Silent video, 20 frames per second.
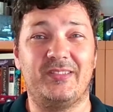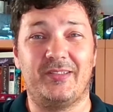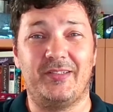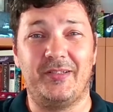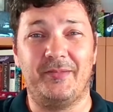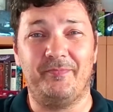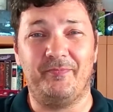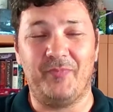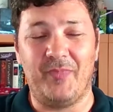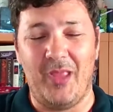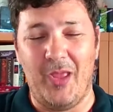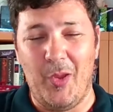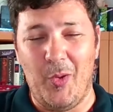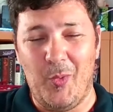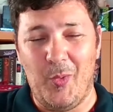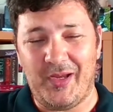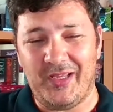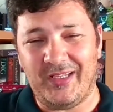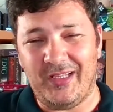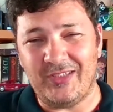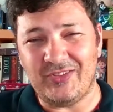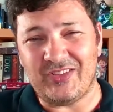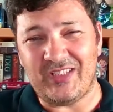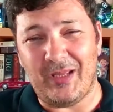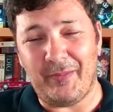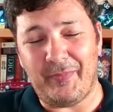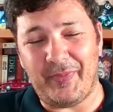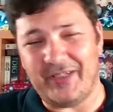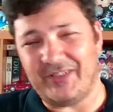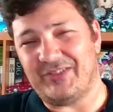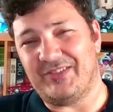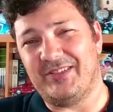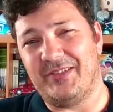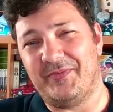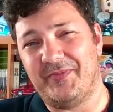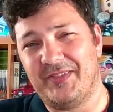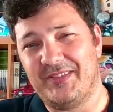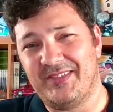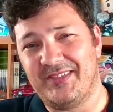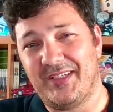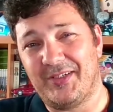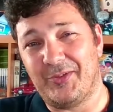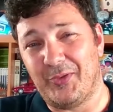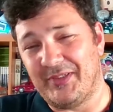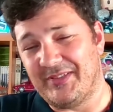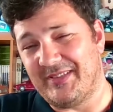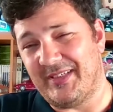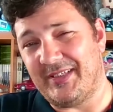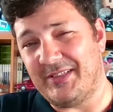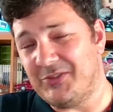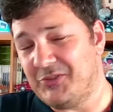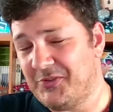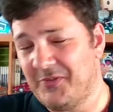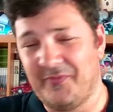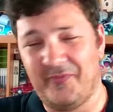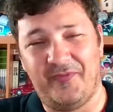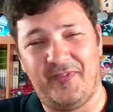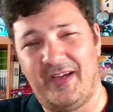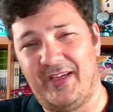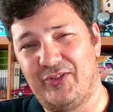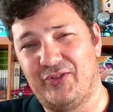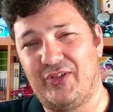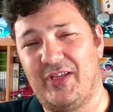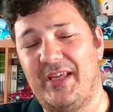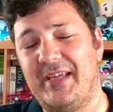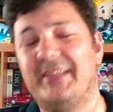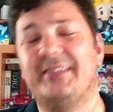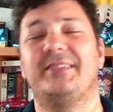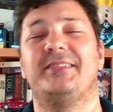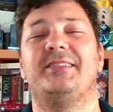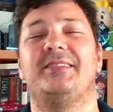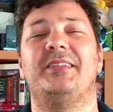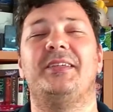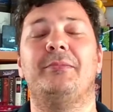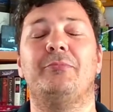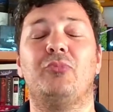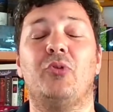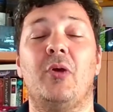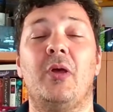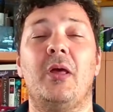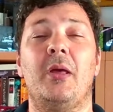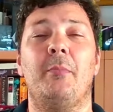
Screen. O canal está prestes a fazer dois anos, faz em setembro,